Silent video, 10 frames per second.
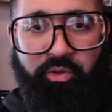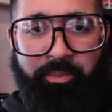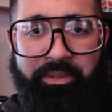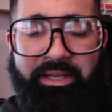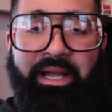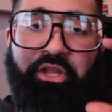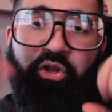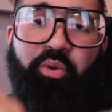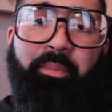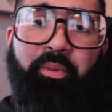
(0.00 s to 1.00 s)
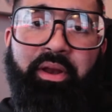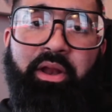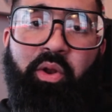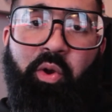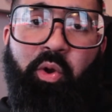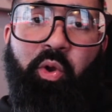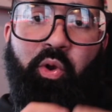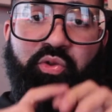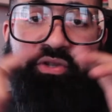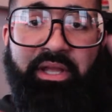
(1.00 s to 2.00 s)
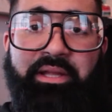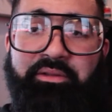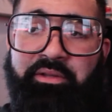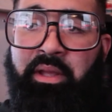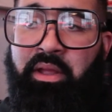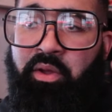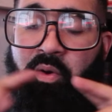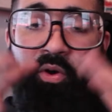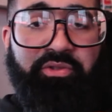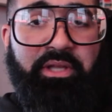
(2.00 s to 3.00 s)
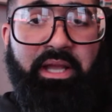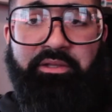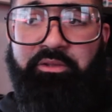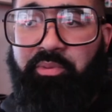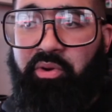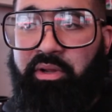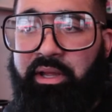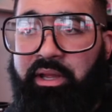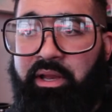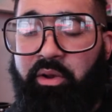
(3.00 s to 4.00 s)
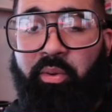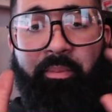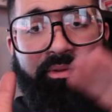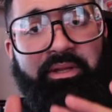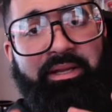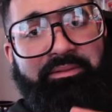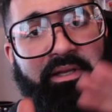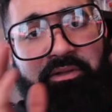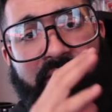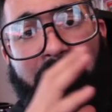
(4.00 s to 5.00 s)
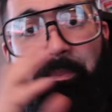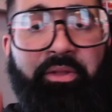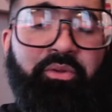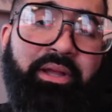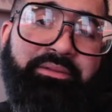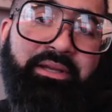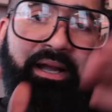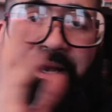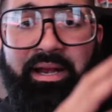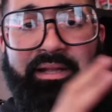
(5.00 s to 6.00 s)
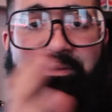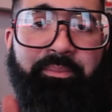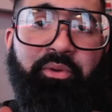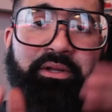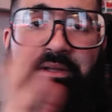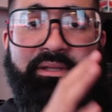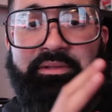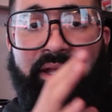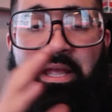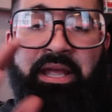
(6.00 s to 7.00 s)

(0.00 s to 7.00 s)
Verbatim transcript: Miren, aquí yo no voy a poner los kits o los catches porque lo vamos a tirar en secciones para ayudar a ese canal que se monetice